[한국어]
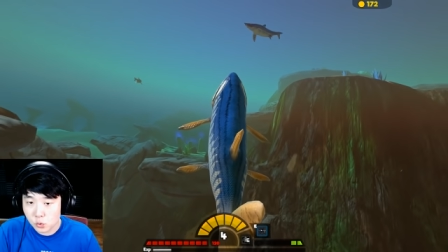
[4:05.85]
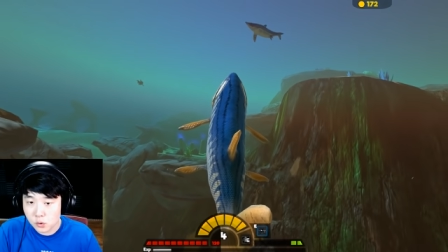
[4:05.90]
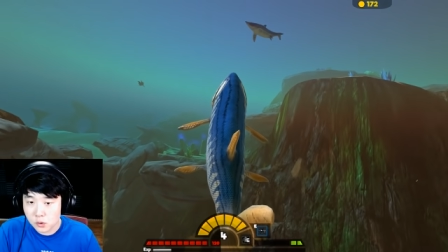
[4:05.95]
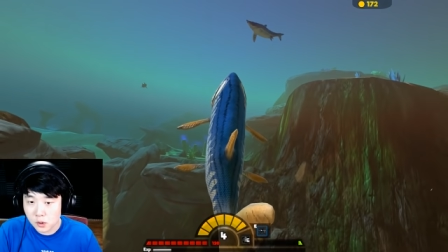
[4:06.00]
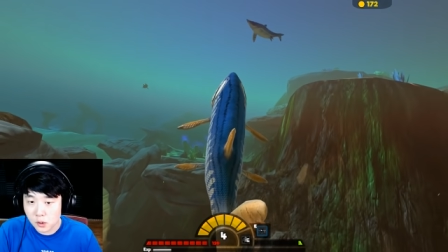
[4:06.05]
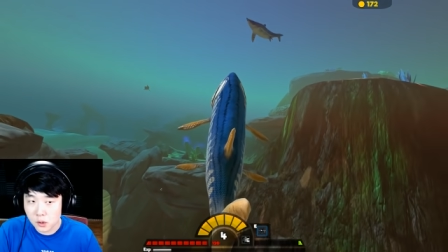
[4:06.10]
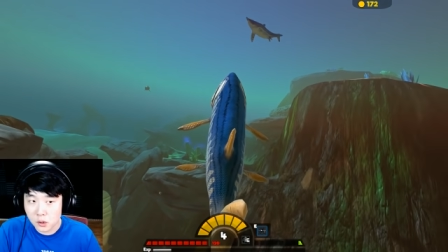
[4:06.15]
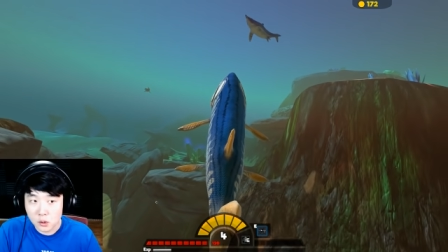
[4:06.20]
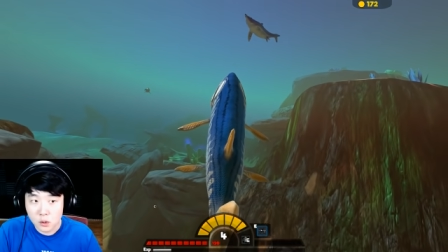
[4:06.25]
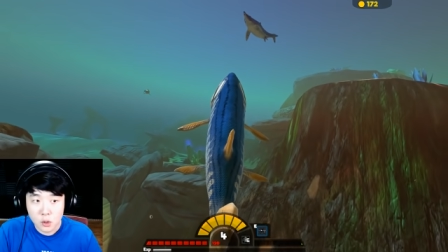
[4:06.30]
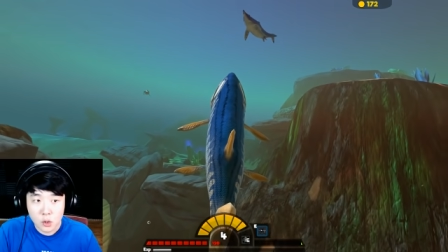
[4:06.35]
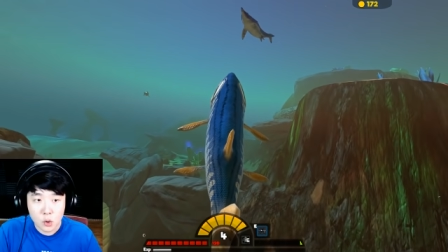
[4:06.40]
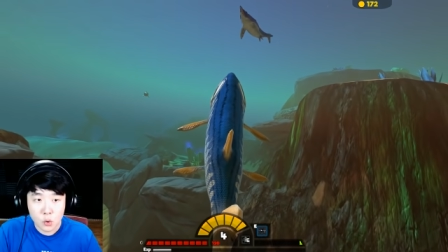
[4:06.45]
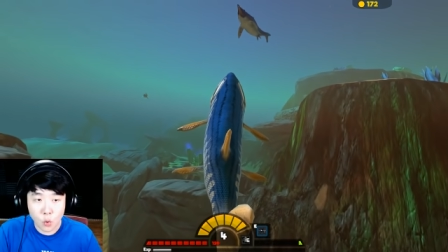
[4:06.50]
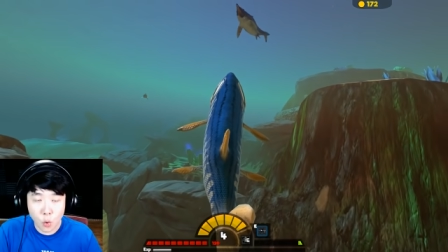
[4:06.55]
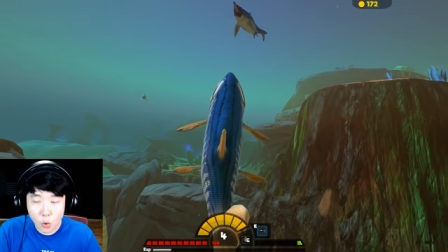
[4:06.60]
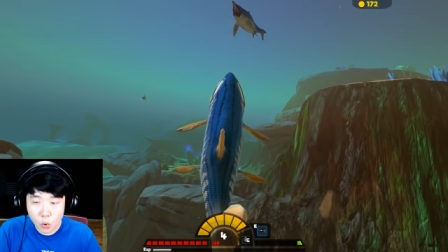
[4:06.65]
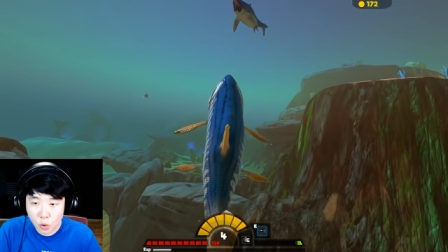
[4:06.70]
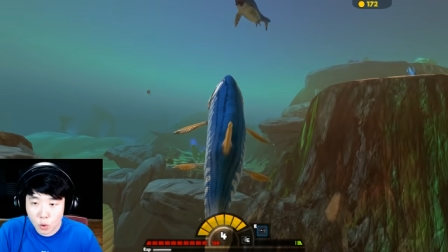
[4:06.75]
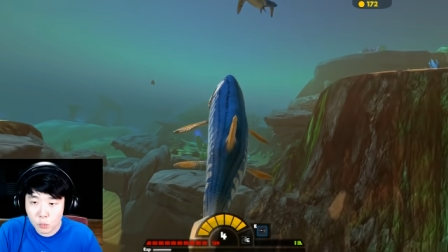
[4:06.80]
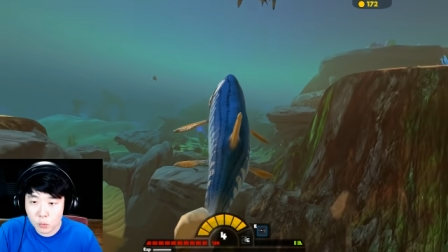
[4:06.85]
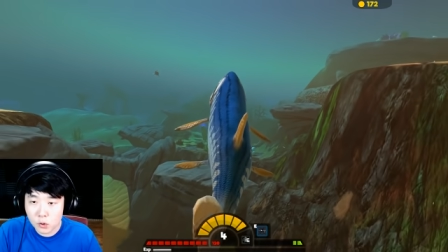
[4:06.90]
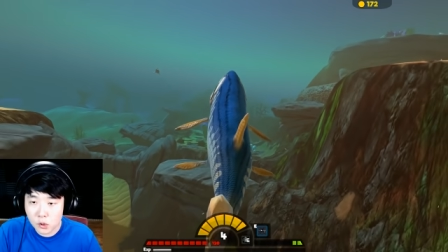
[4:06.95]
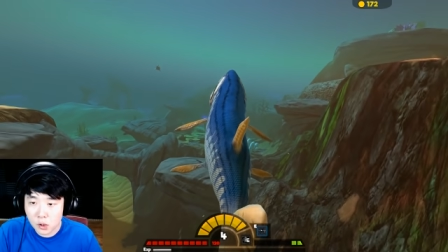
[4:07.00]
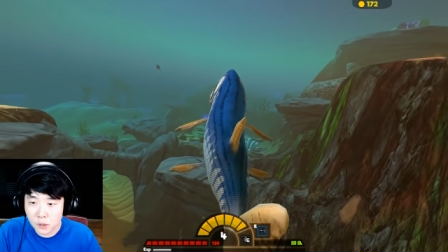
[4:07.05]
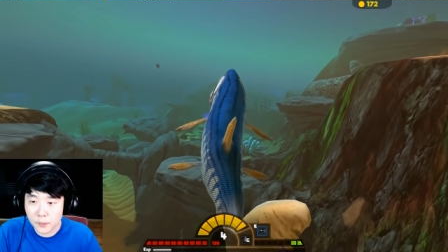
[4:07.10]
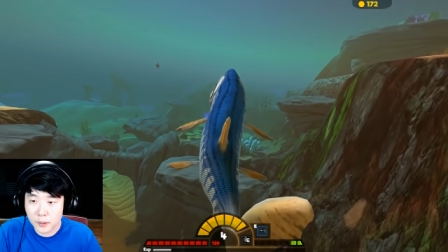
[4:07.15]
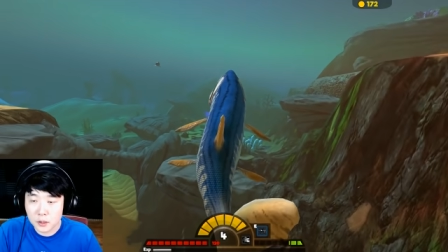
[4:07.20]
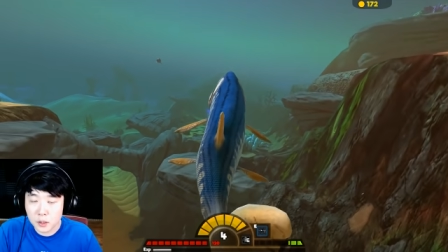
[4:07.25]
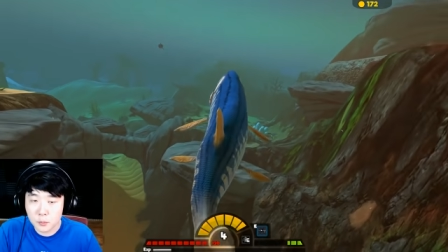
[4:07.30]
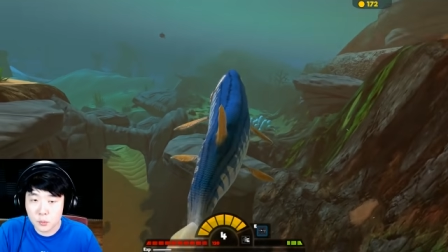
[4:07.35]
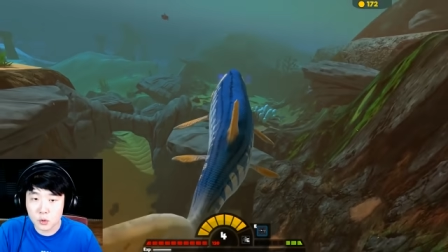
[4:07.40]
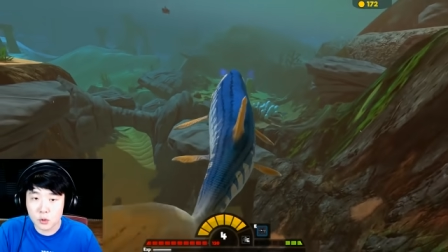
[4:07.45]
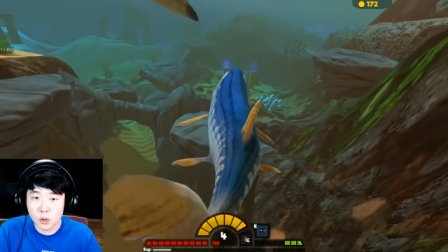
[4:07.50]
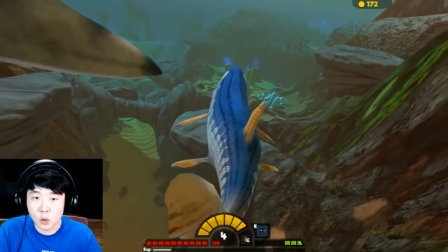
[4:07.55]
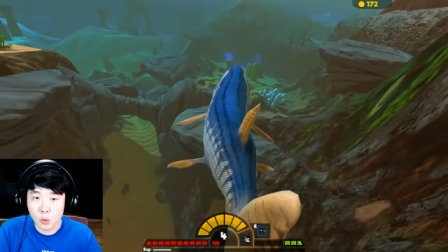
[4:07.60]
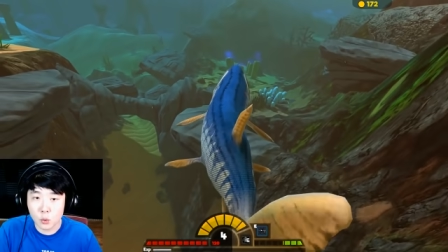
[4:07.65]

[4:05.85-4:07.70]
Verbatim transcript: 그냥 콩고물이나 받아먹으려고